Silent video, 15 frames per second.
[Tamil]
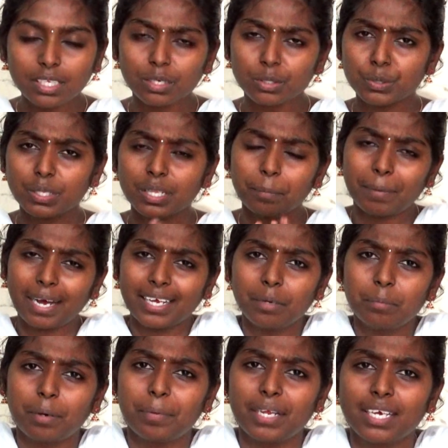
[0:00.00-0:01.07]
ஸோ அந்த
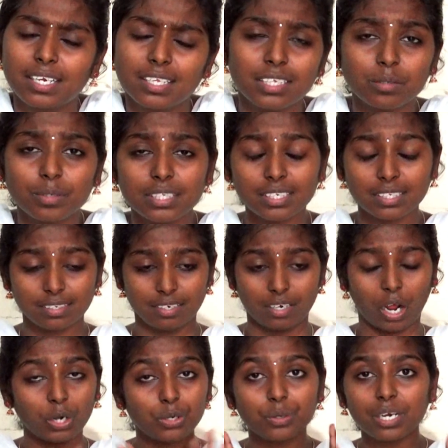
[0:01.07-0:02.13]
பயம் அப்படிங்கிறது இது வந்து
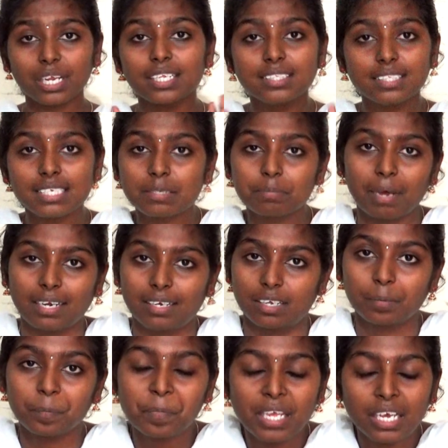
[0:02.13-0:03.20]
நாட் ஓன்லி இன் திஸ்
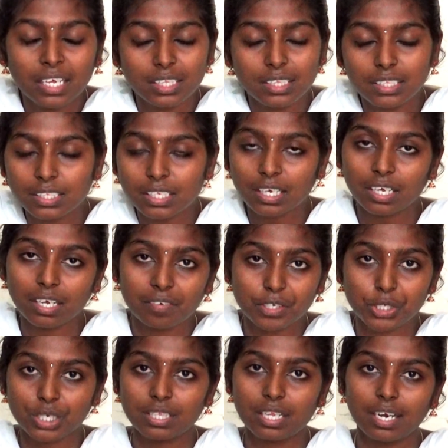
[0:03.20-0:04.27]
மேட்டர் இந்த
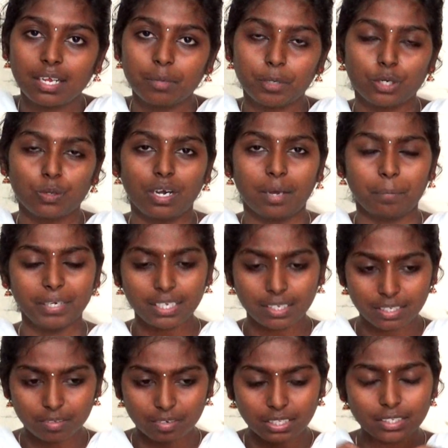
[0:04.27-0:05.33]
விஷயத்தில் மட்டும் இல்லாமல்
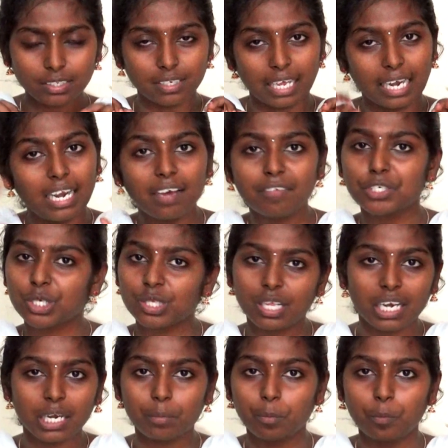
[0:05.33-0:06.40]
இது வந்து எல்லா
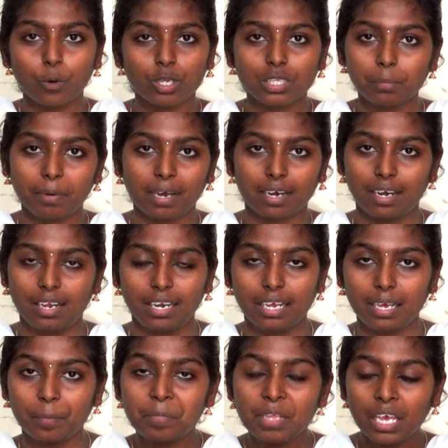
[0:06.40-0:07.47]
விஷயத்துலையும் நம்ம பொருத்தி பார்க்கலாம்
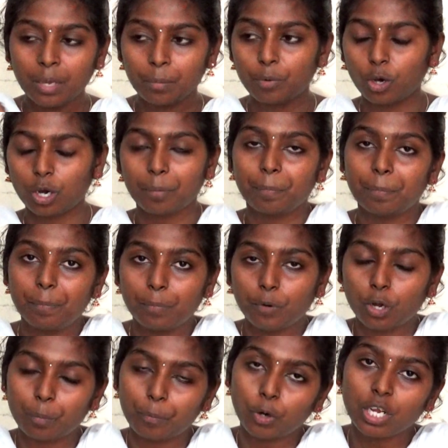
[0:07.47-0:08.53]
இல்லையா இப்போ ஒரு
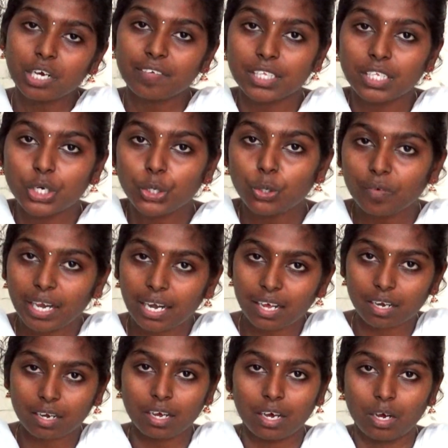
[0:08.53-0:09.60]
ஒரு பொண்ணுக்கு வந்து டூ
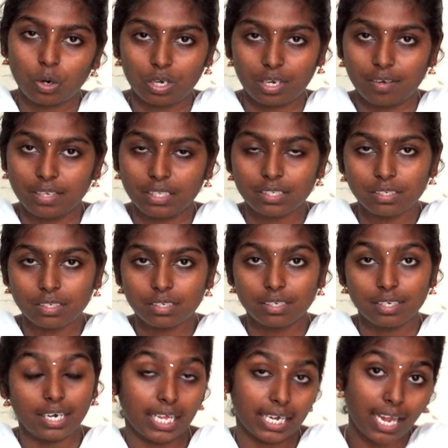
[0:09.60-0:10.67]
வீலர் வந்து
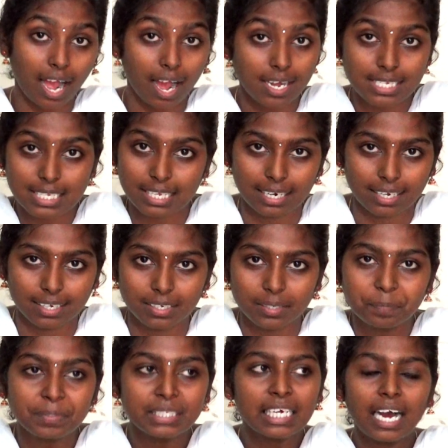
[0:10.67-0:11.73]
நிறைய ஆசை இருக்குது
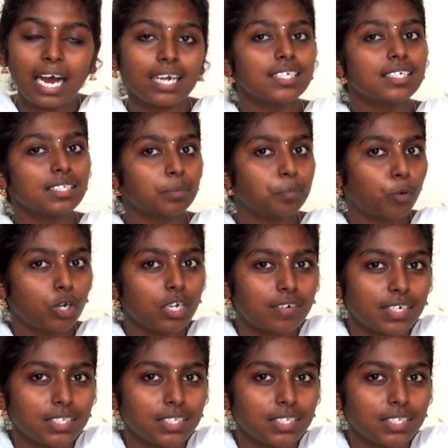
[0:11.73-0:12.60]
ஆனால் அந்த பொண்ணுக்கு